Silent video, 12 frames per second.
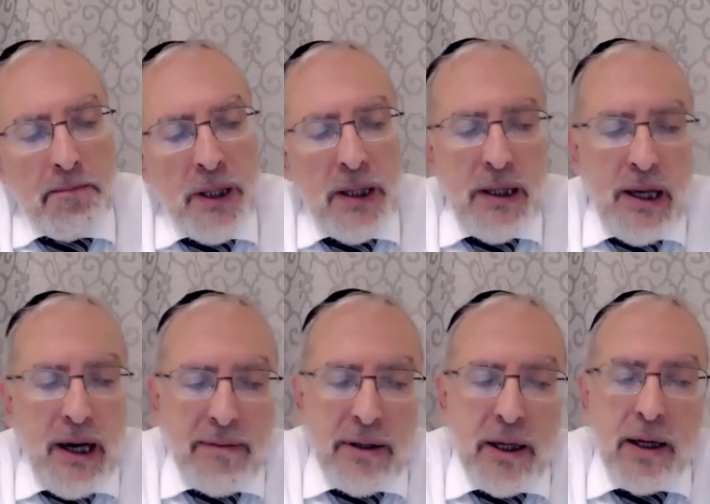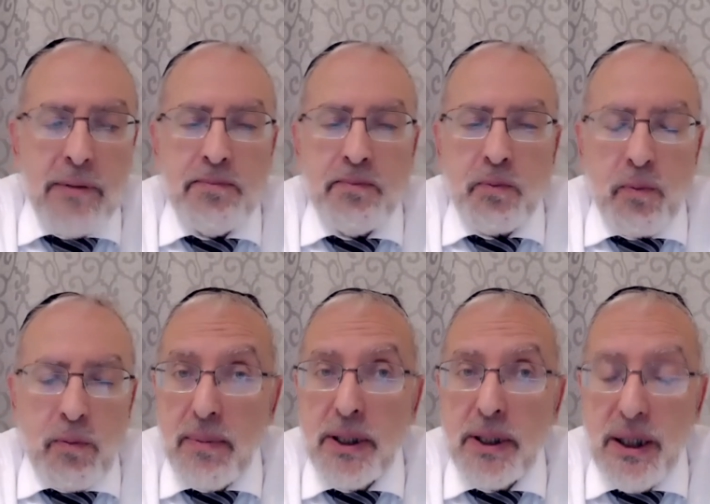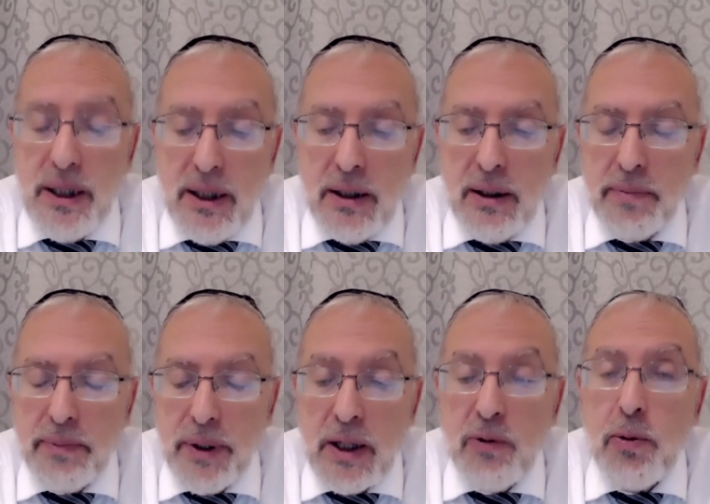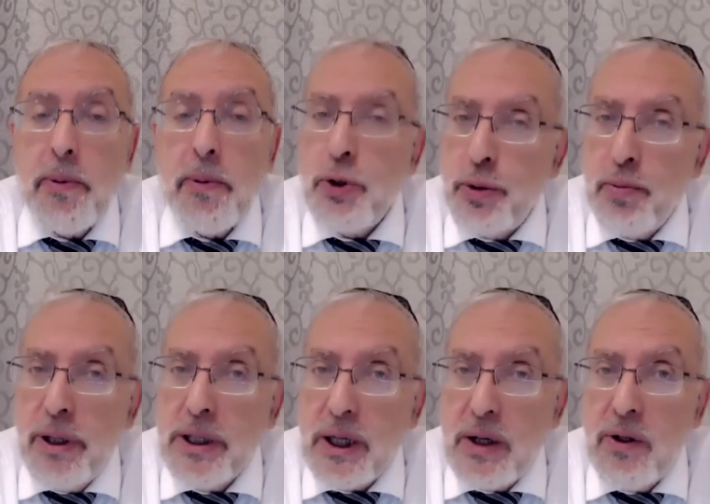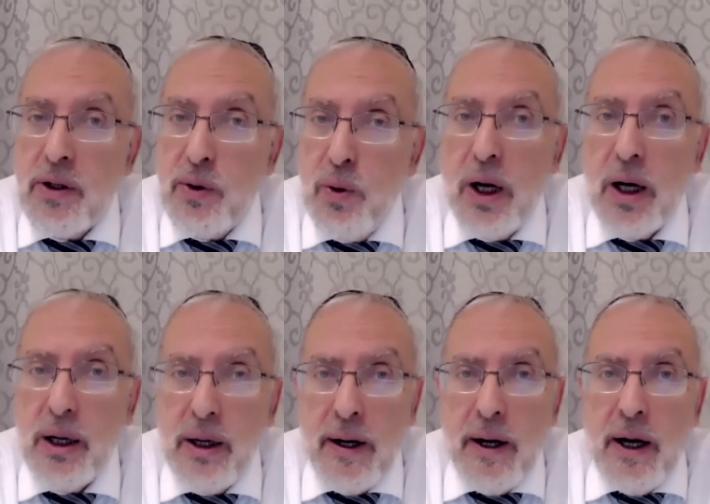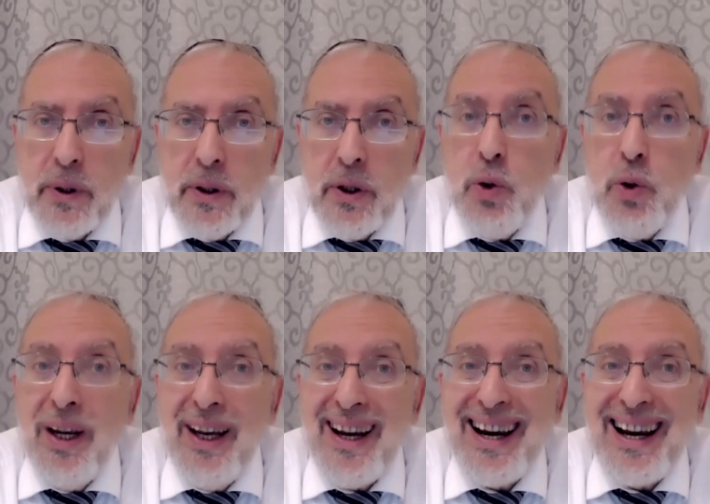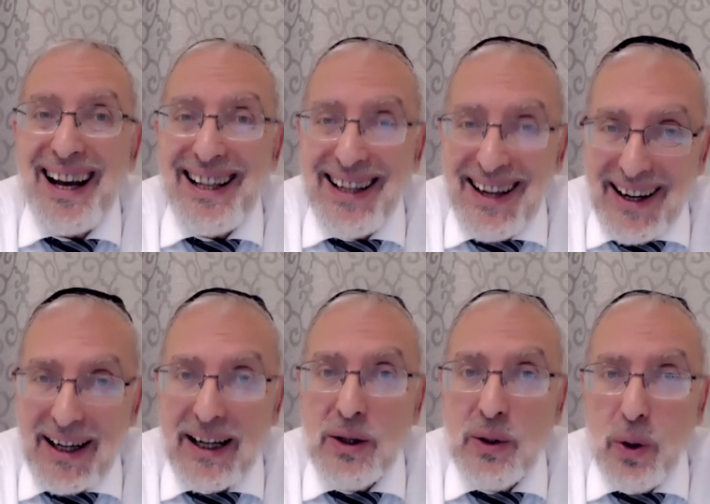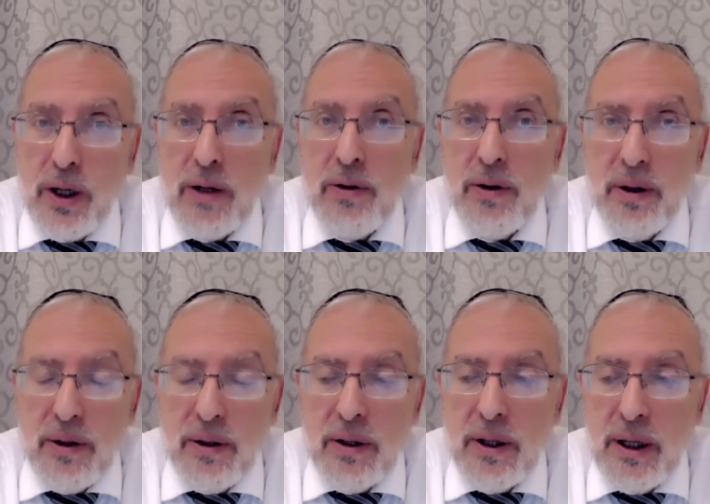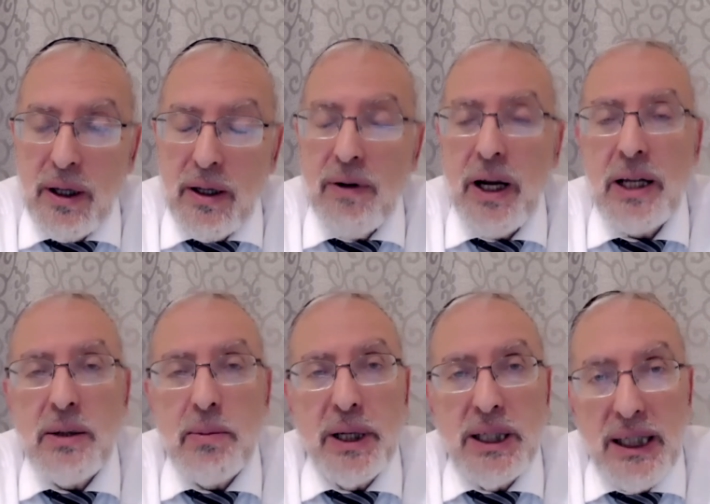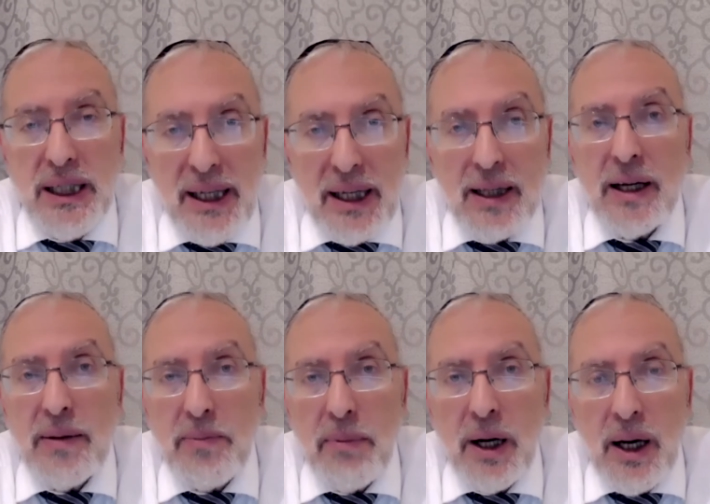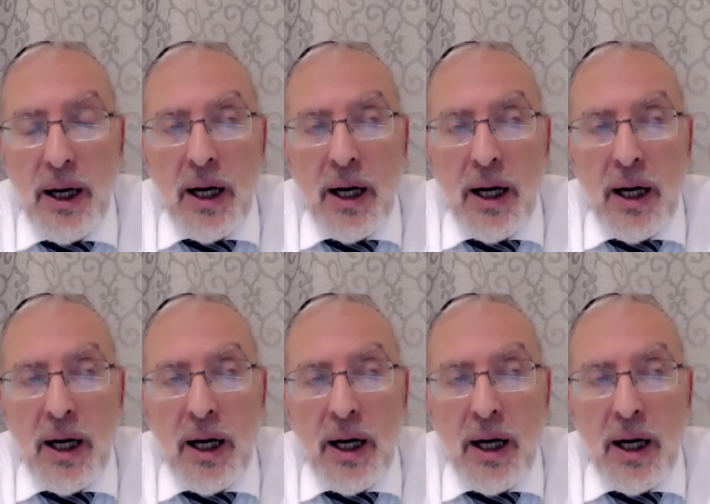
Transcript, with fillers: Недавно я посетил одного моего очень близкого друга Юрия Канара, который является президентом